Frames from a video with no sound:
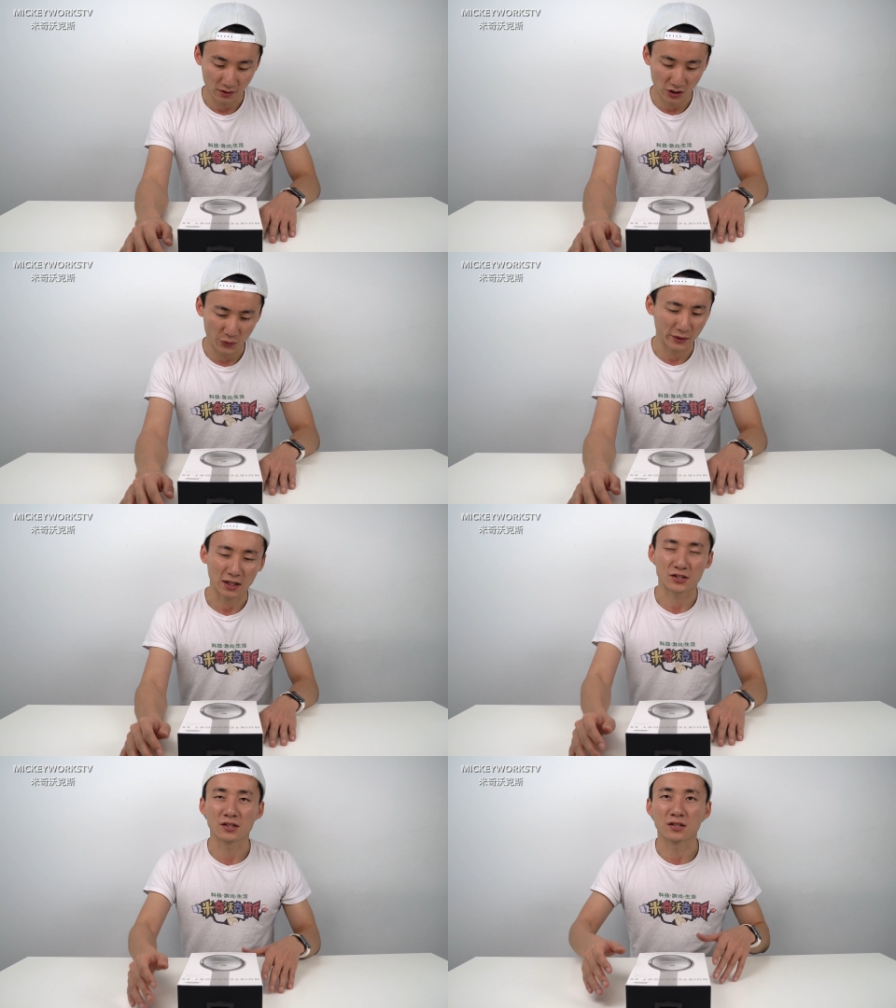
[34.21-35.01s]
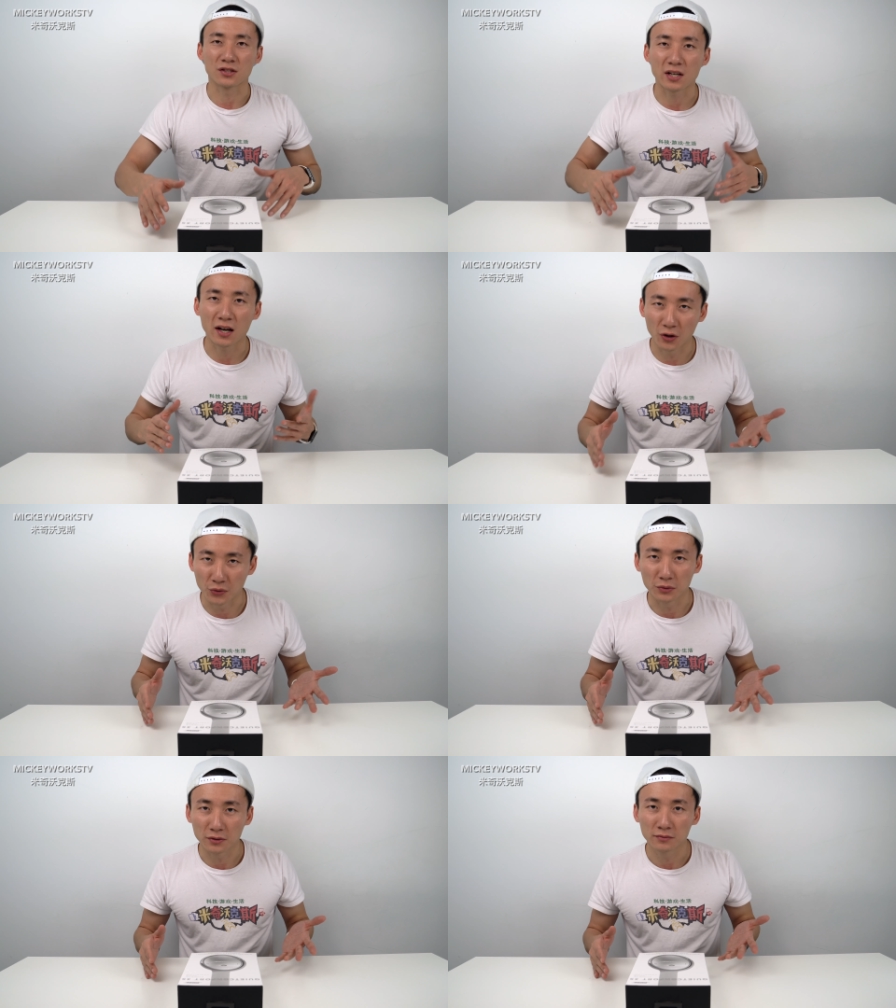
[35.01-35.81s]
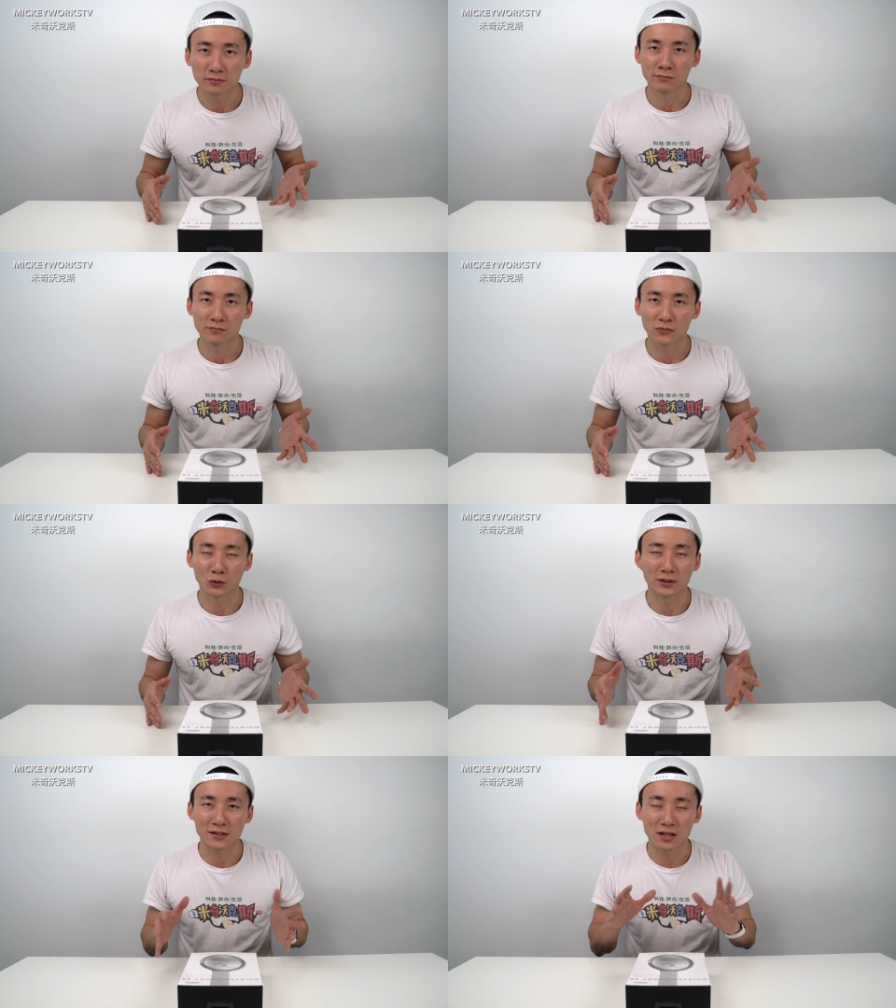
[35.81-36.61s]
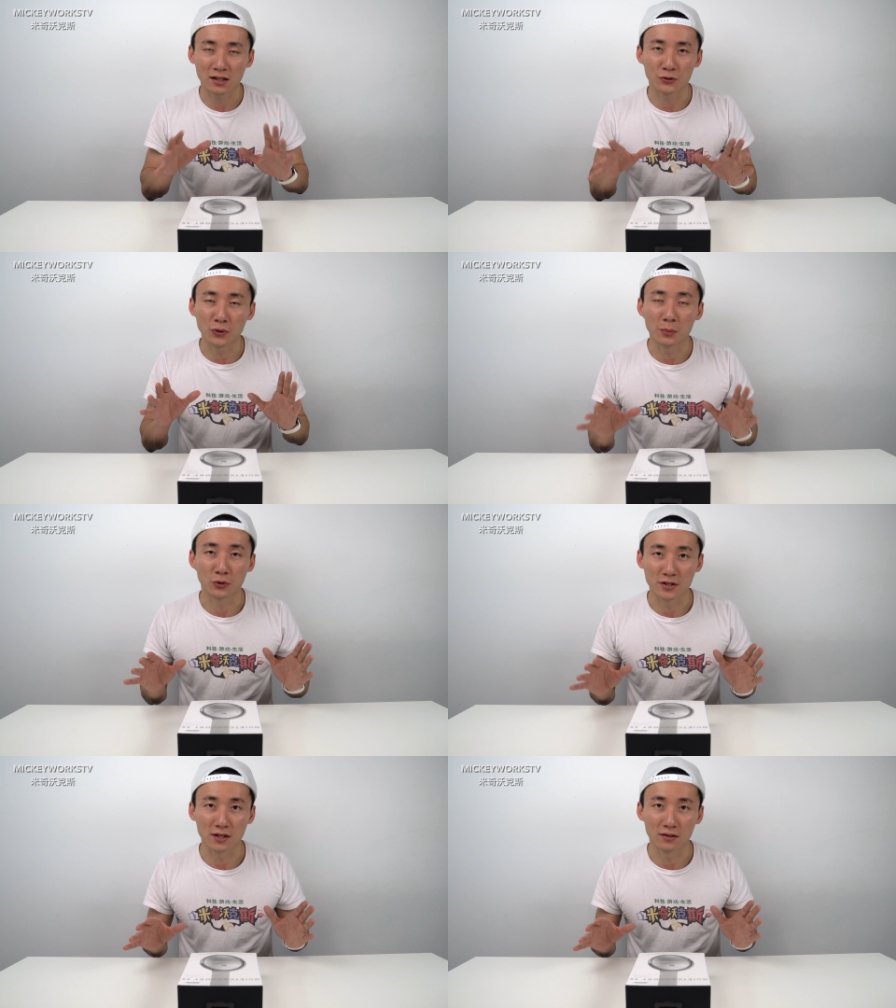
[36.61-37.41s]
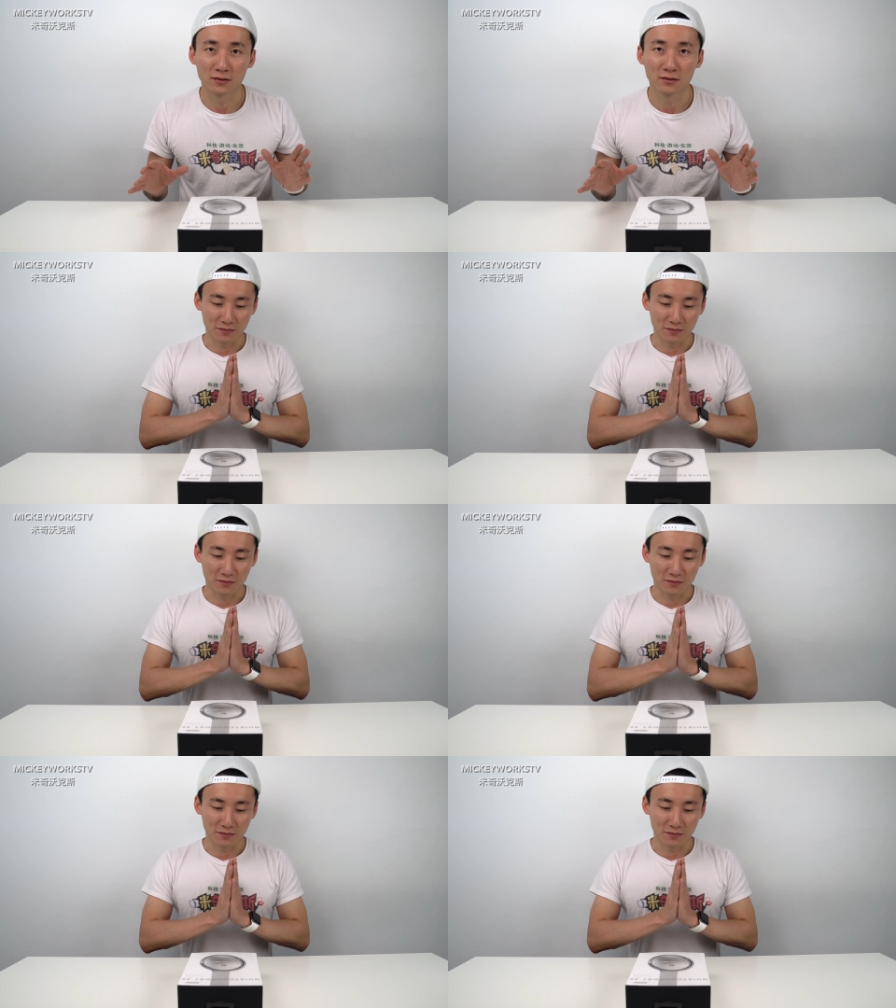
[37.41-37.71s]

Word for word: 因为它真的是太好用了，所以它价格永远不会降。